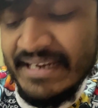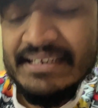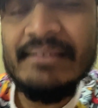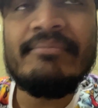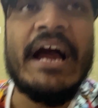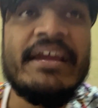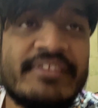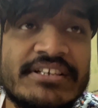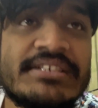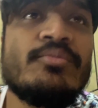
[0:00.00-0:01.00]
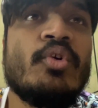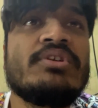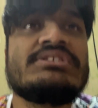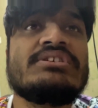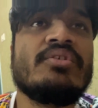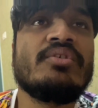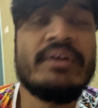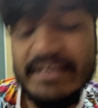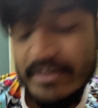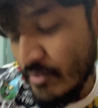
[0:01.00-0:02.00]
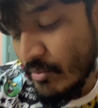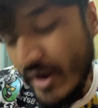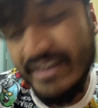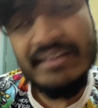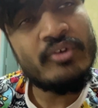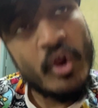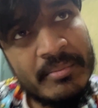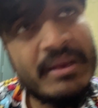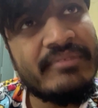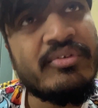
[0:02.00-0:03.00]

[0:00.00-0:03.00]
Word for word: এটা ভাইব্রেশন মোড ছিল এইরকম হয় এটা নর্মাল